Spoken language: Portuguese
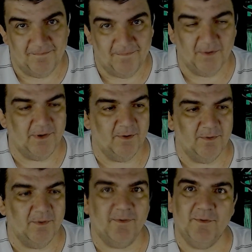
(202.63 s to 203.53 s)
Não deu,
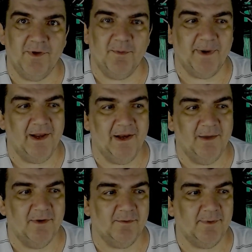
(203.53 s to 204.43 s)
não, não deu para ele
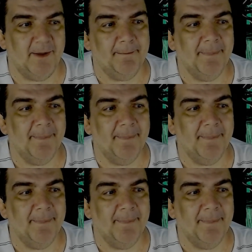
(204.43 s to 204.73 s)
mesmo. tá?